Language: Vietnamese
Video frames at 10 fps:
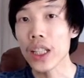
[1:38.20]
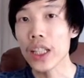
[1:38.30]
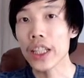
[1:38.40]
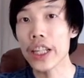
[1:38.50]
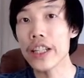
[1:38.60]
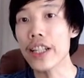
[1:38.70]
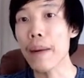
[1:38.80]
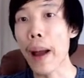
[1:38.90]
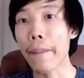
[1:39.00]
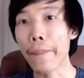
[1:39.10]
thì như các
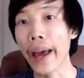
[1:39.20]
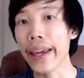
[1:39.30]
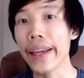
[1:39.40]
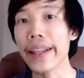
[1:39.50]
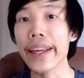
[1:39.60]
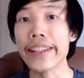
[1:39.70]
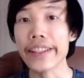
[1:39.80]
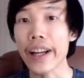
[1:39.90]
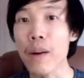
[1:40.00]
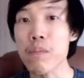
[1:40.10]
bạn thấy thì
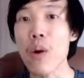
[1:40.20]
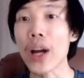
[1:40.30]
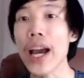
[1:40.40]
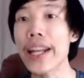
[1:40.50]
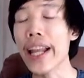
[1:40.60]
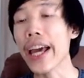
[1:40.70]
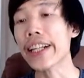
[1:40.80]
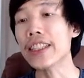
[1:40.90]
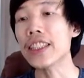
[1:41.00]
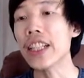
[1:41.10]
trong một cái hình này
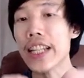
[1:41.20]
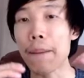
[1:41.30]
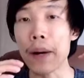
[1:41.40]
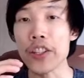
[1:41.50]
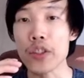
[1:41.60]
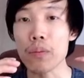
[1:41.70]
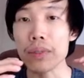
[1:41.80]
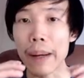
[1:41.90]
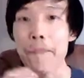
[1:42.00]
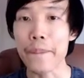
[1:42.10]
người nằm ở trung
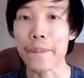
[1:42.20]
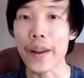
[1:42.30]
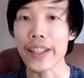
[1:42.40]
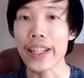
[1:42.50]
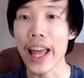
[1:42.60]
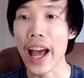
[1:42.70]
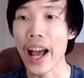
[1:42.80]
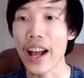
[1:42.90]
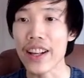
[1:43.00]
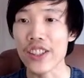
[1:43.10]
tâm đó chính
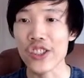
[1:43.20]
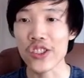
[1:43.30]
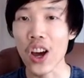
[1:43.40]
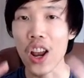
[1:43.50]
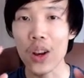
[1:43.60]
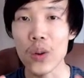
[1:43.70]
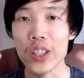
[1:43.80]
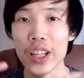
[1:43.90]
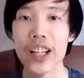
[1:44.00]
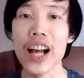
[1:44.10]
là
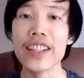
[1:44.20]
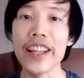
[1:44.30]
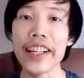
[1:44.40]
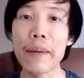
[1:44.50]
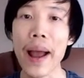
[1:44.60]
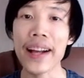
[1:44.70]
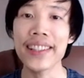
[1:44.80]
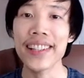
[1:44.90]
solution architect các bạn